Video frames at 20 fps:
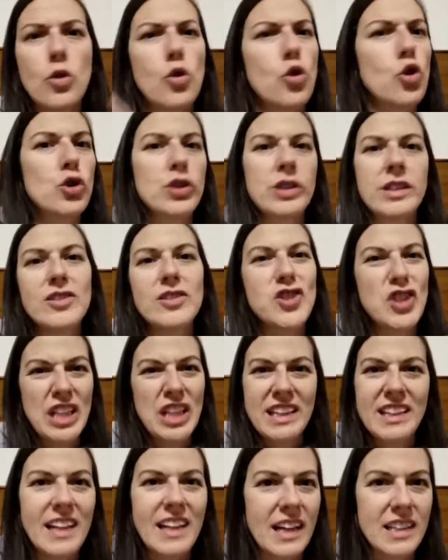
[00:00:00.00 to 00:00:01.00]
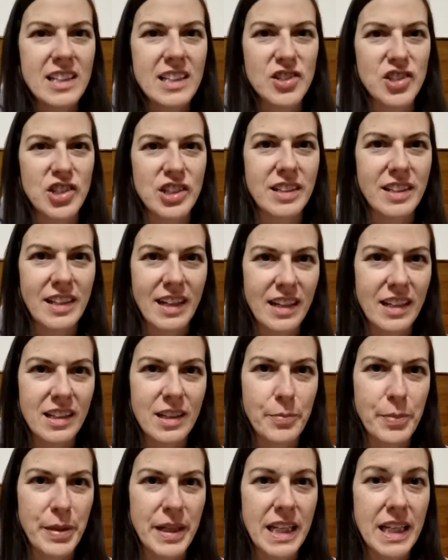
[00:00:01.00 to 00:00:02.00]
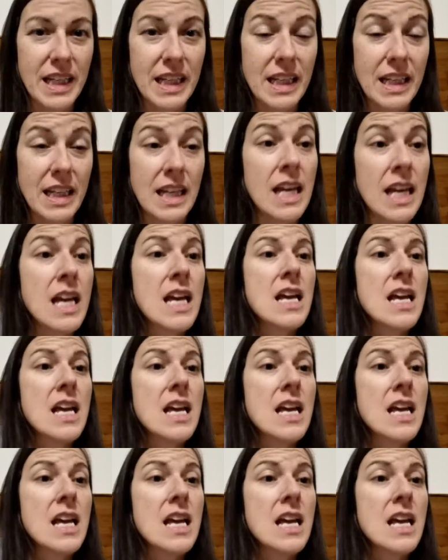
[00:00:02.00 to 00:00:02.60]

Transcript: con centinaia e centinaia di pennini.